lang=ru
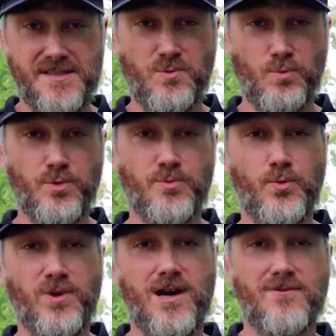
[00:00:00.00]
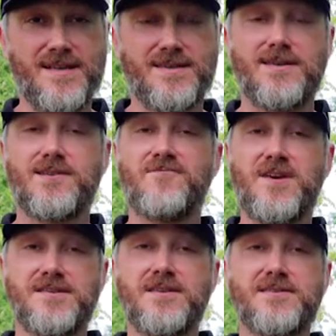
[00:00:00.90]
Здесь мы будем публиковать
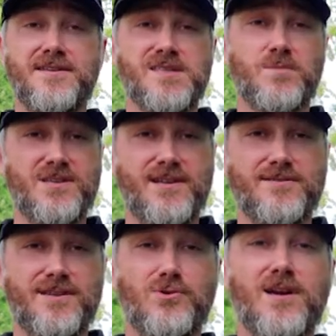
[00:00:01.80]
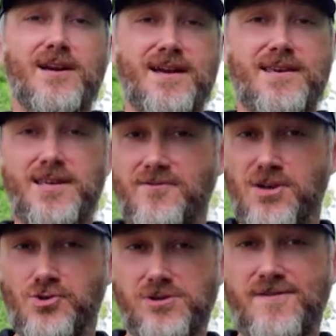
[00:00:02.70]
весь интересный материал, который ранее не
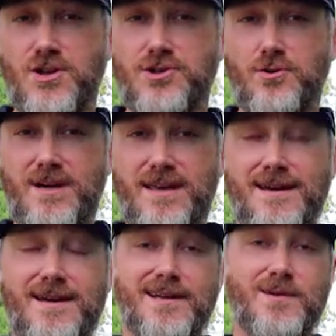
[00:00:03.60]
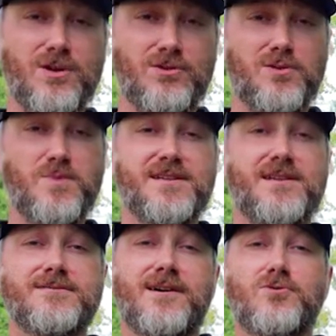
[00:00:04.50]
вошел в наши ролики, либо тот
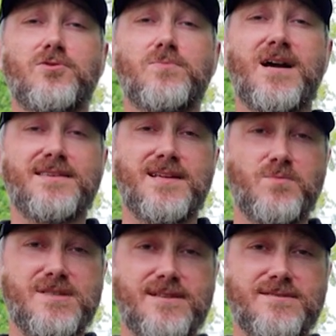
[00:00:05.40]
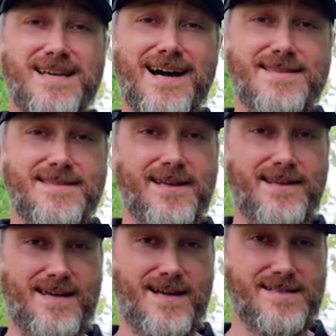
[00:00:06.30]
материал, на котором мы хотели бы сделать отдельный